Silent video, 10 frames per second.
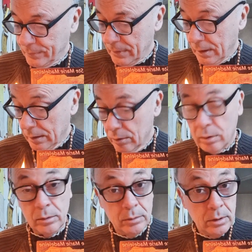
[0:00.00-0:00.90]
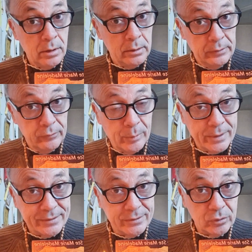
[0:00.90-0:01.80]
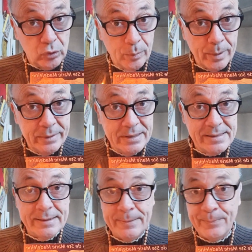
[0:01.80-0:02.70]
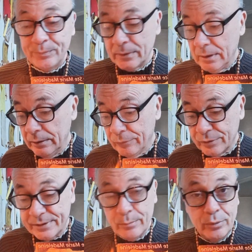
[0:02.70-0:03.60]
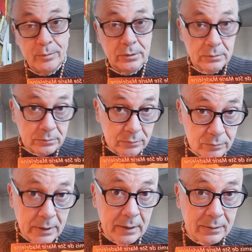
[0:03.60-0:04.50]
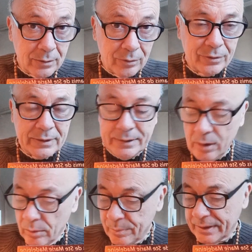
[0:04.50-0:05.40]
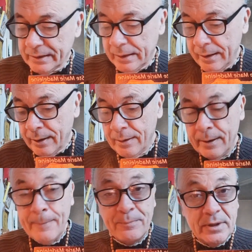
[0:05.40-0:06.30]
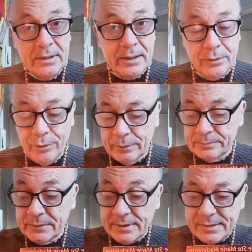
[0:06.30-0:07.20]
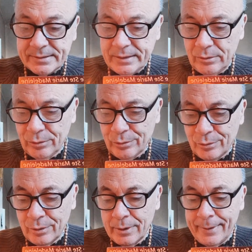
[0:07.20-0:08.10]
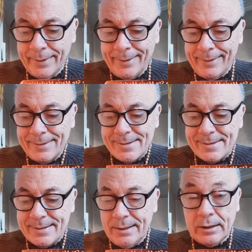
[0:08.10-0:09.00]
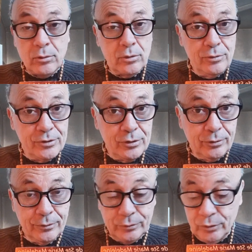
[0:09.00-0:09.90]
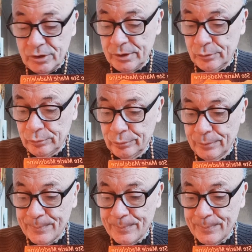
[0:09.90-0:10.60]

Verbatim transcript: Alors, il ne faut pas s'en culpabiliser, il faut simplement voilà, entrer en prière. Et d'ailleurs, c'est le c'est la conclusion de Jésus.